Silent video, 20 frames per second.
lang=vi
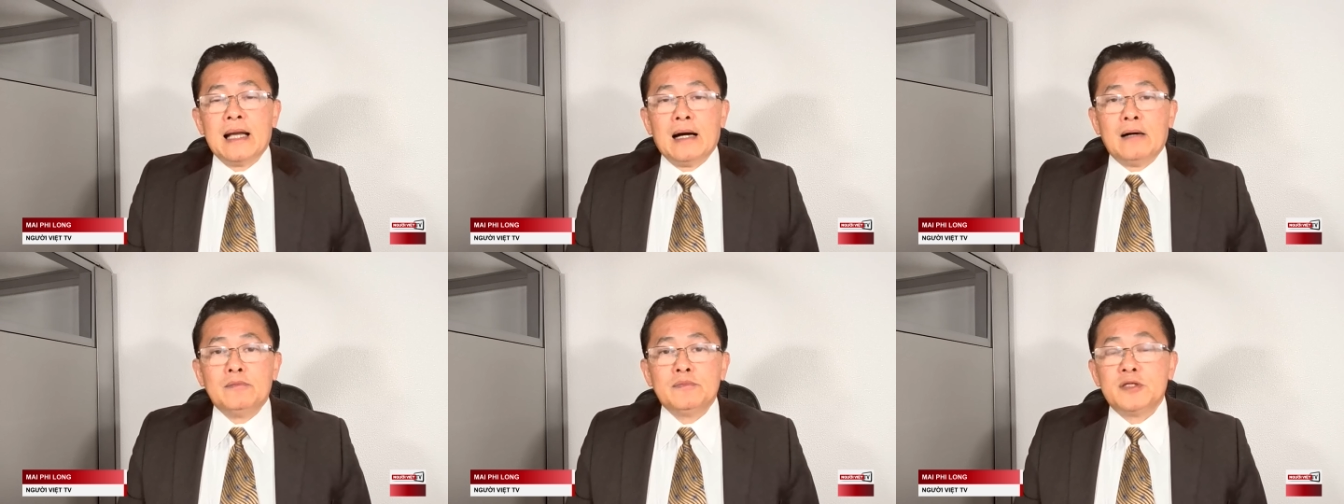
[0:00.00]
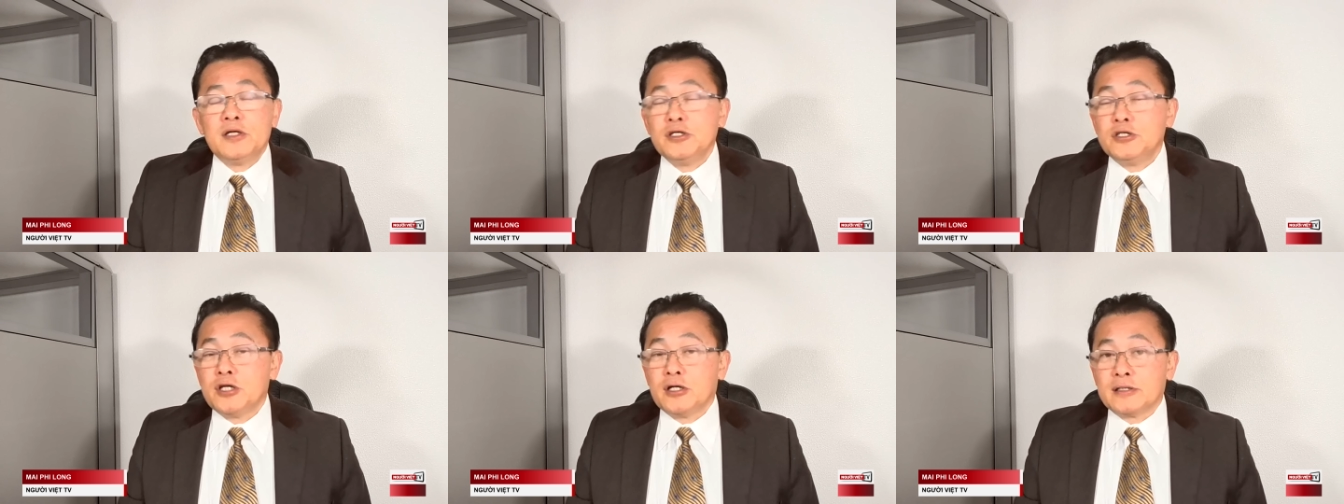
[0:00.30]
là
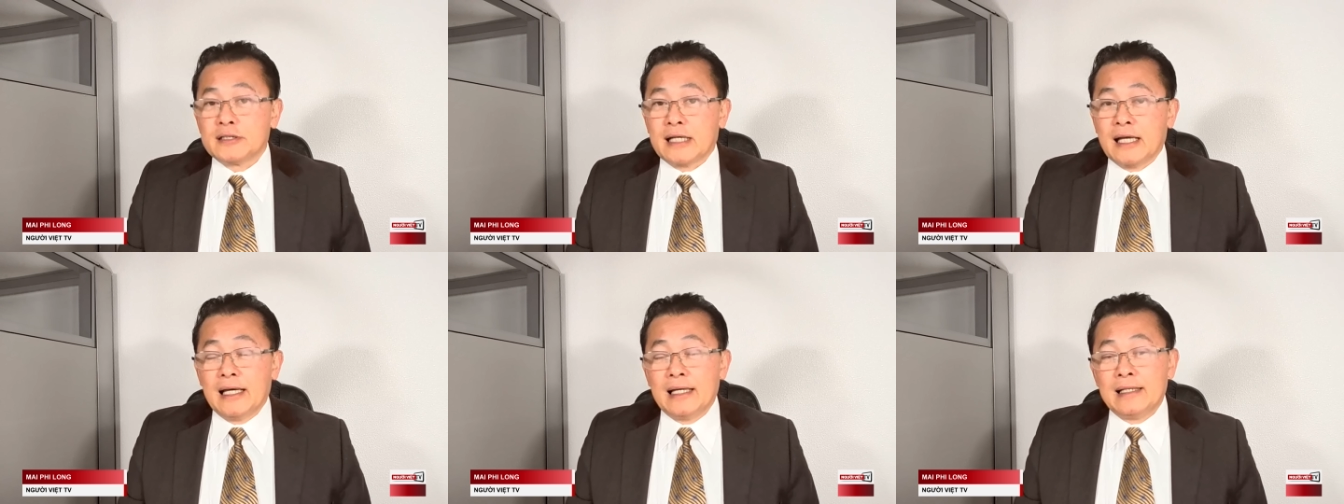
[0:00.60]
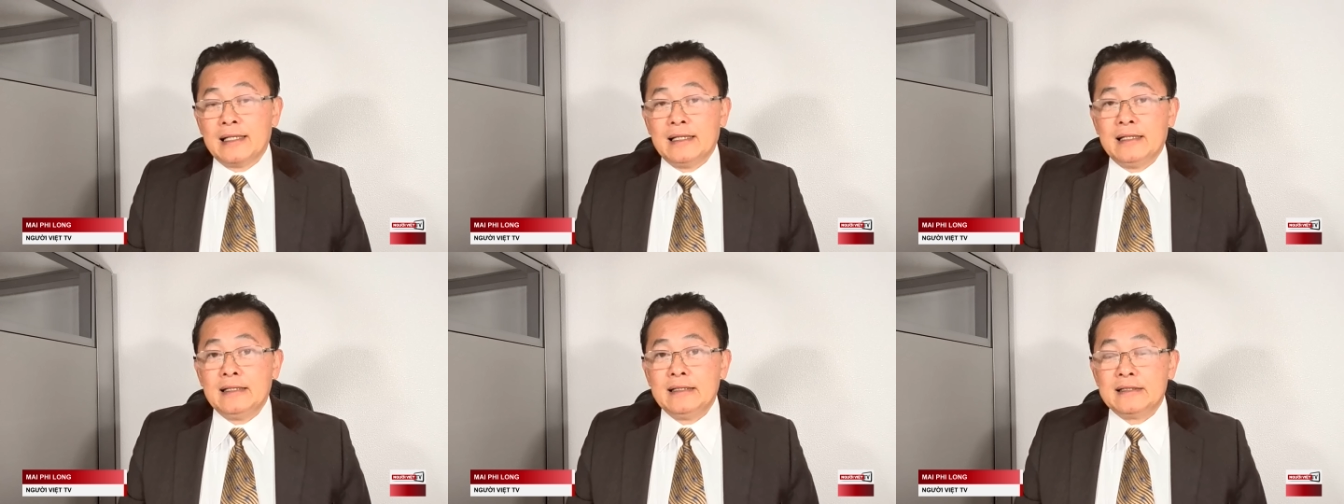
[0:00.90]
ông tướng John
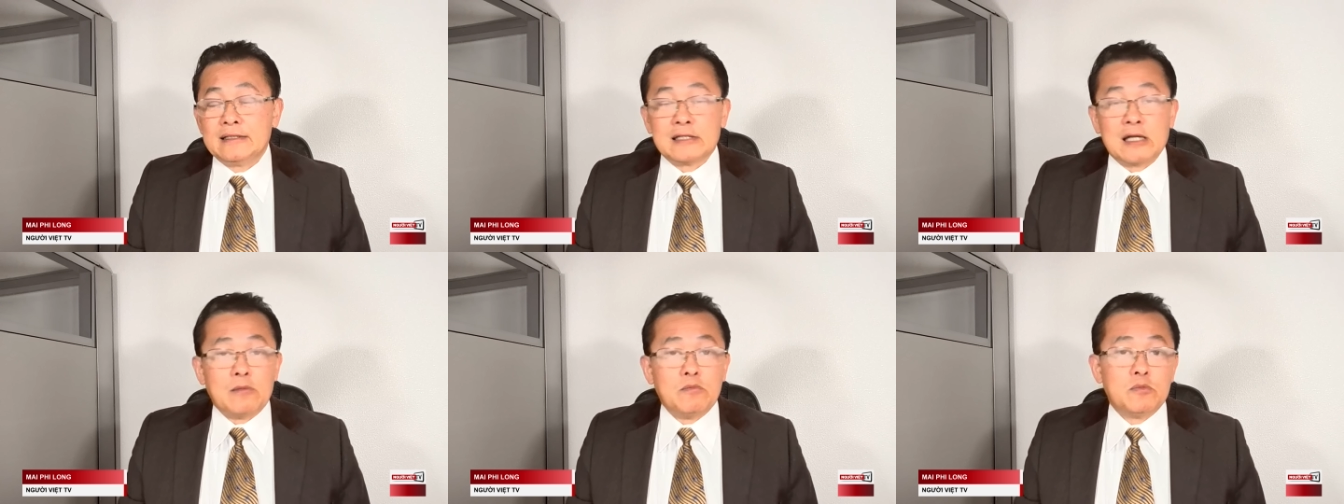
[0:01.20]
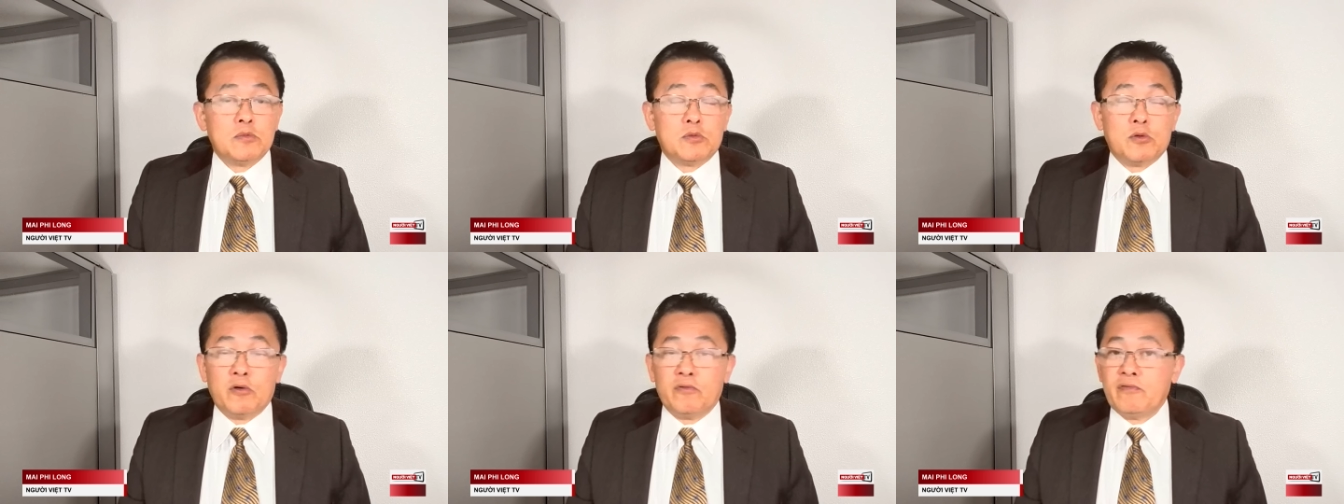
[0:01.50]
Kelly
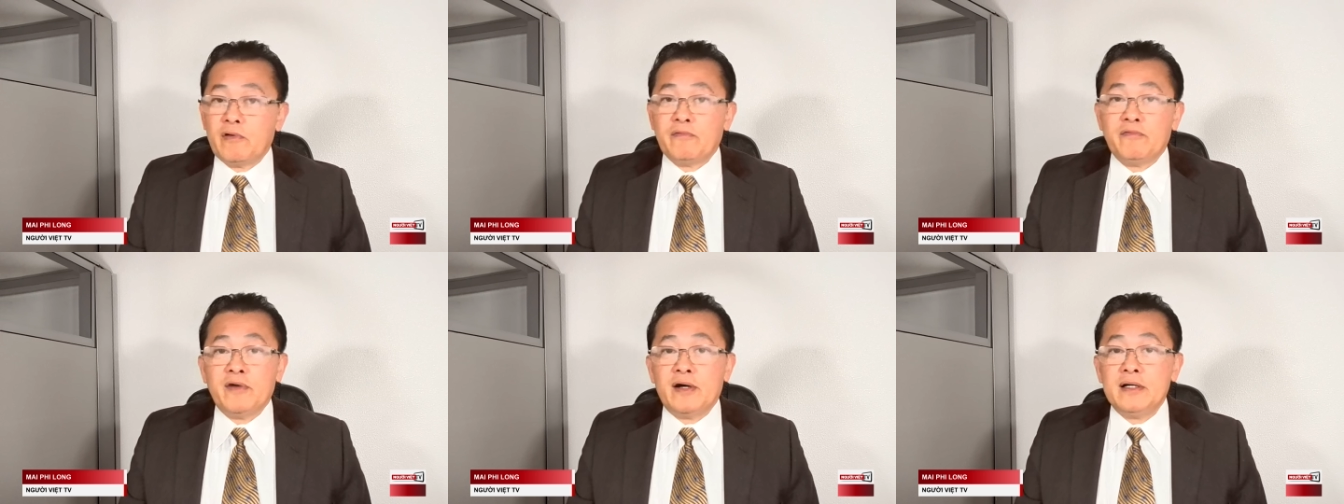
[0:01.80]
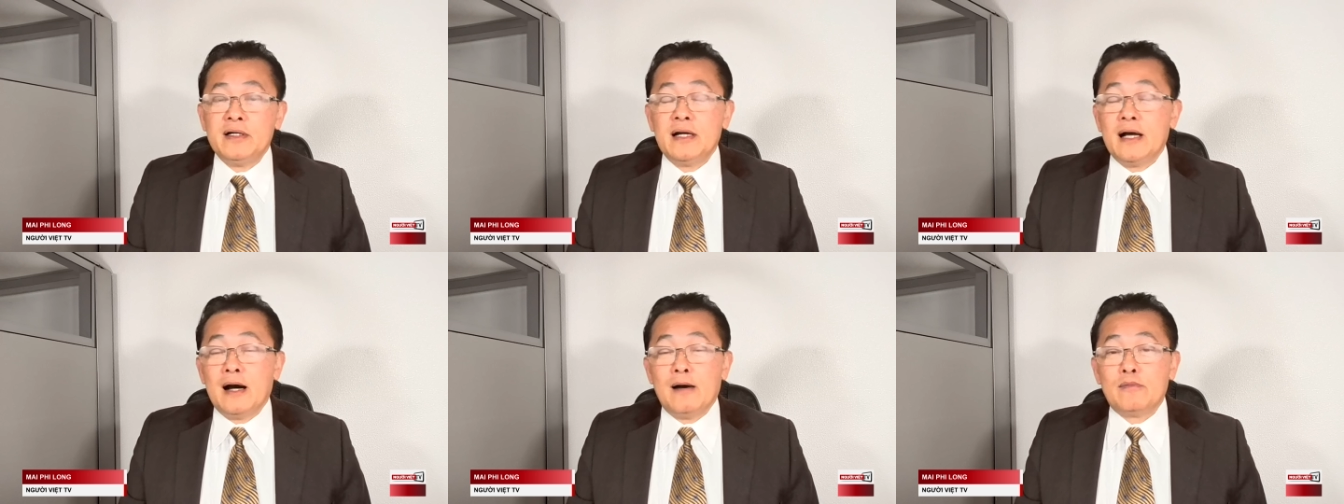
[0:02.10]
trong một cuộc phỏng
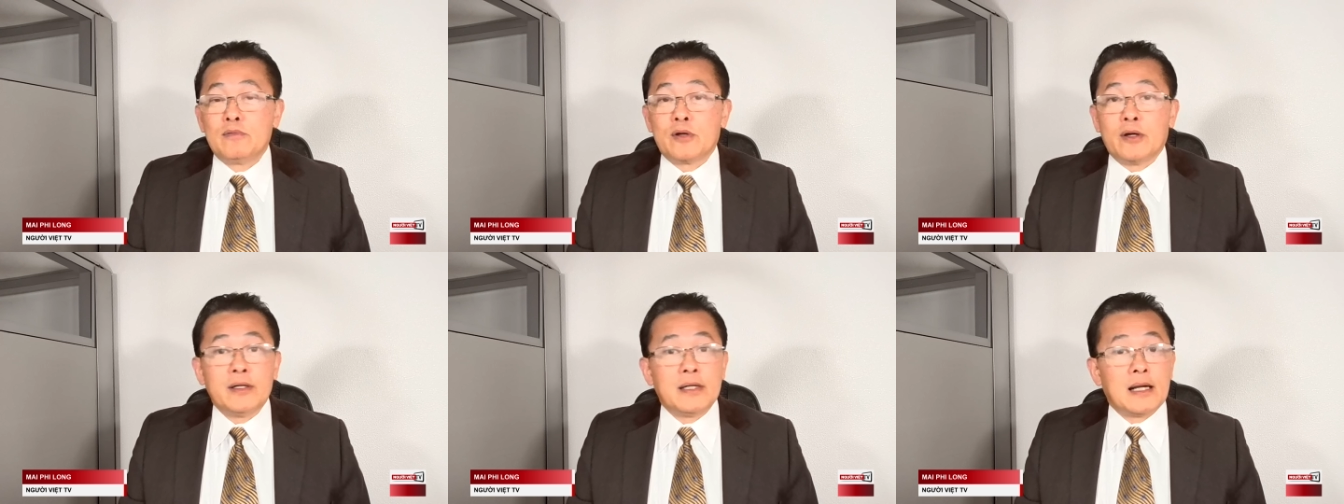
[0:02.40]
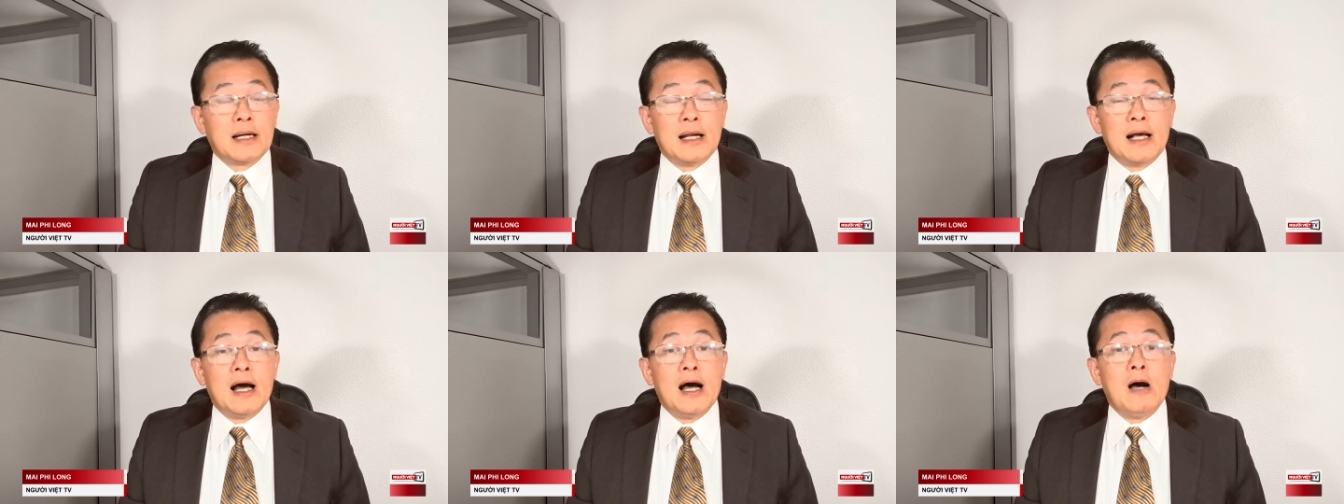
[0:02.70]
vấn ông nói
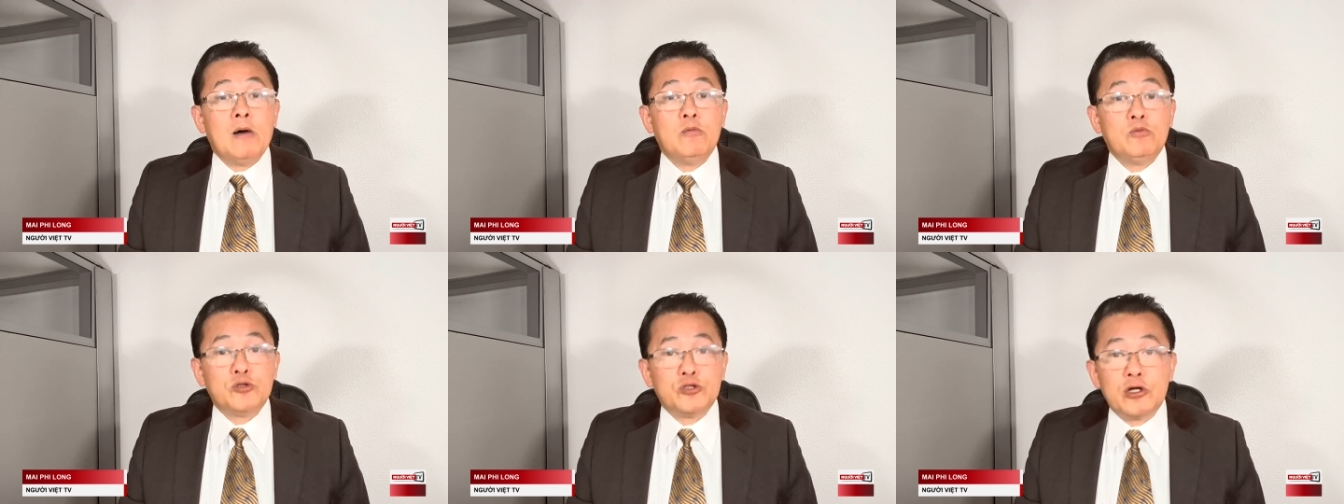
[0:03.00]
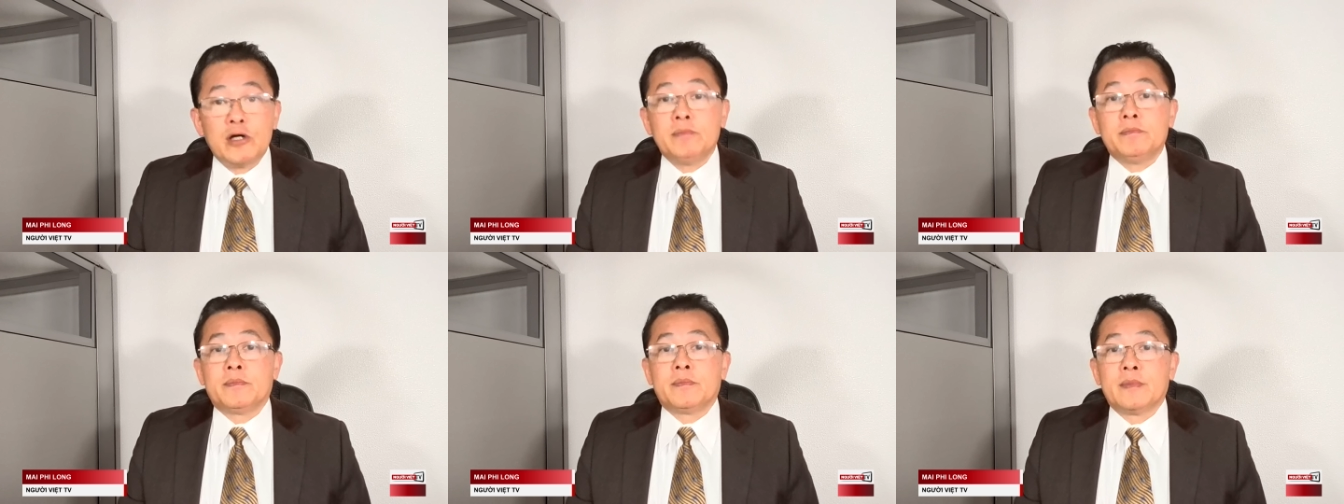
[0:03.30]
rằng là ông
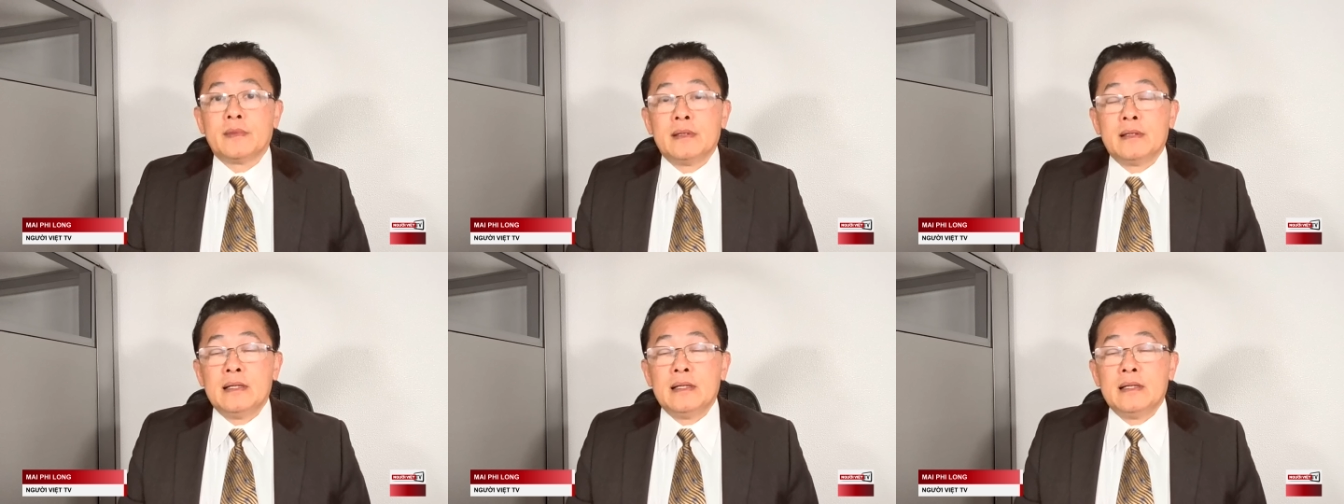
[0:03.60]
Trump